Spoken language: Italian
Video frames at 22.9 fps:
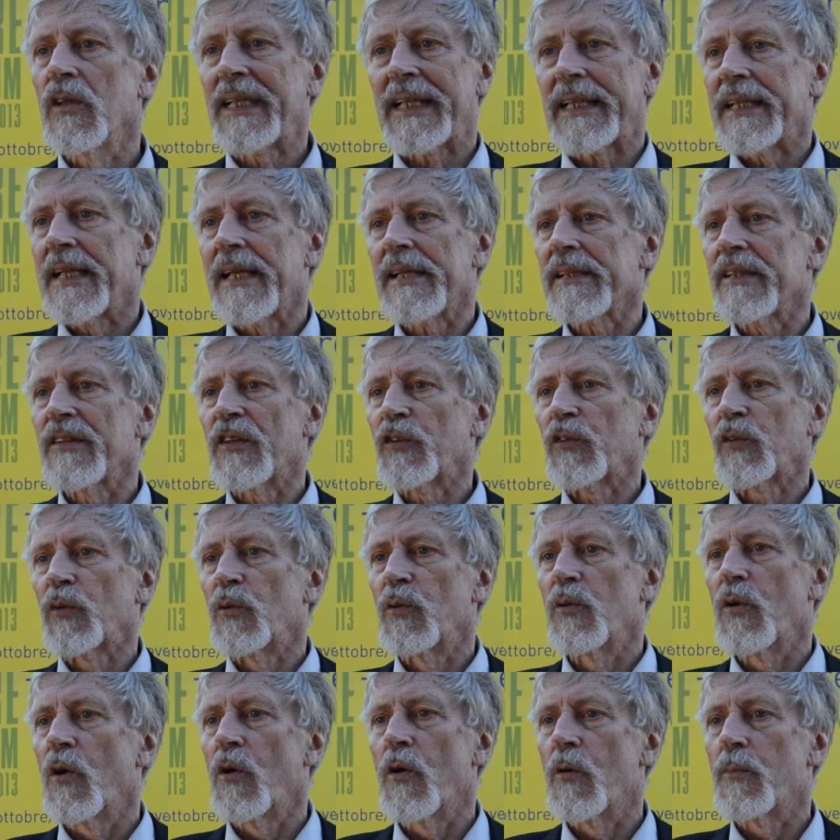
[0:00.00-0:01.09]
creare il
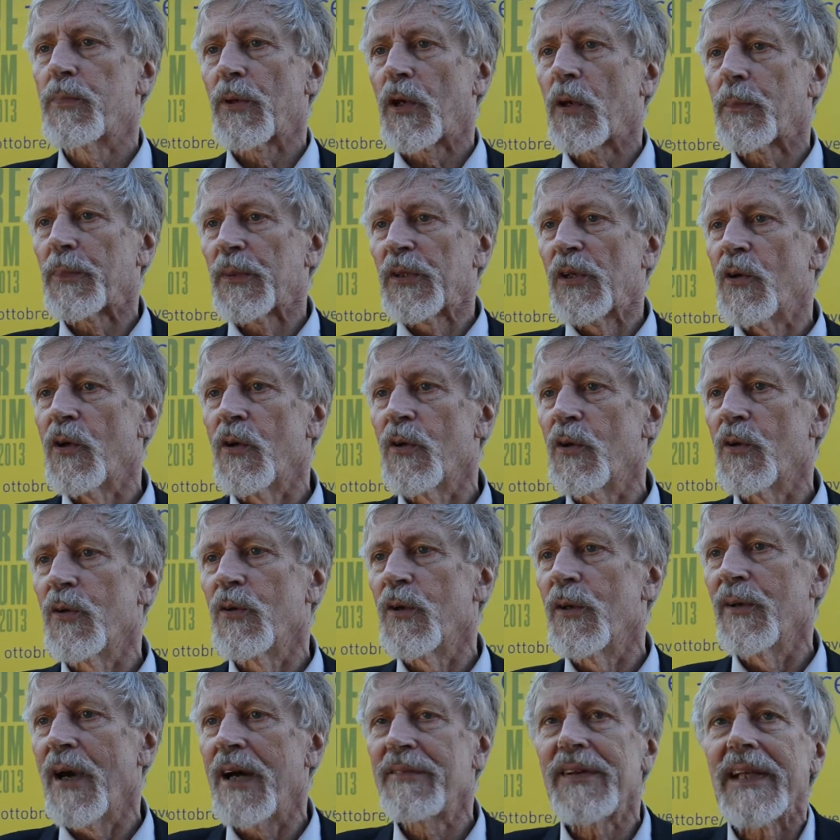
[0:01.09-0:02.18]
suo
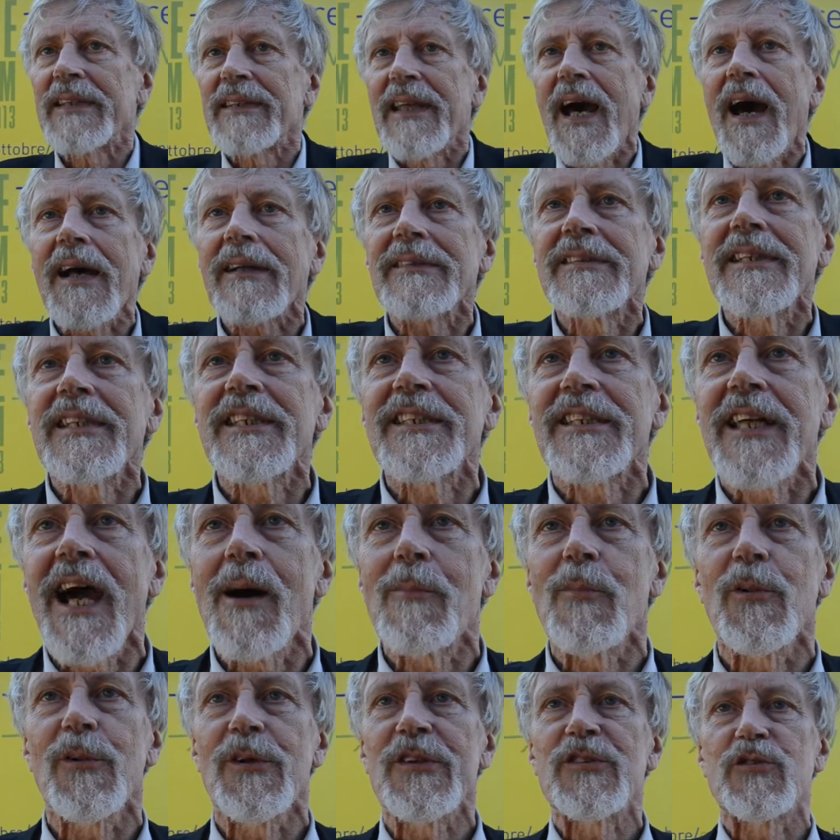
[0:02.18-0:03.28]
proprio avatar,
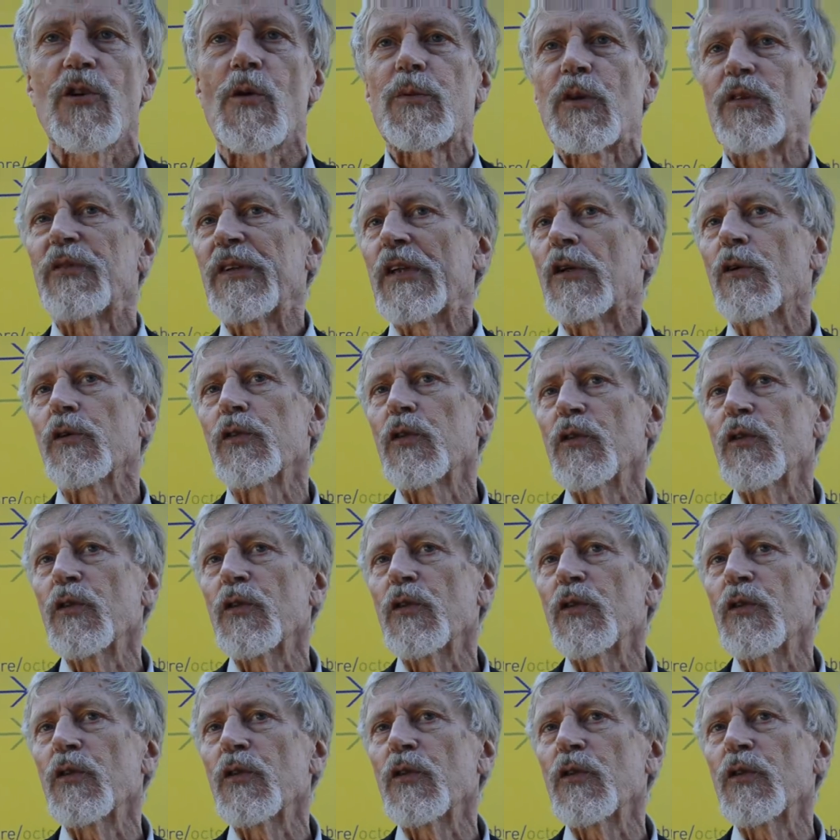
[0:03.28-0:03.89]
diciamo, il suo profilo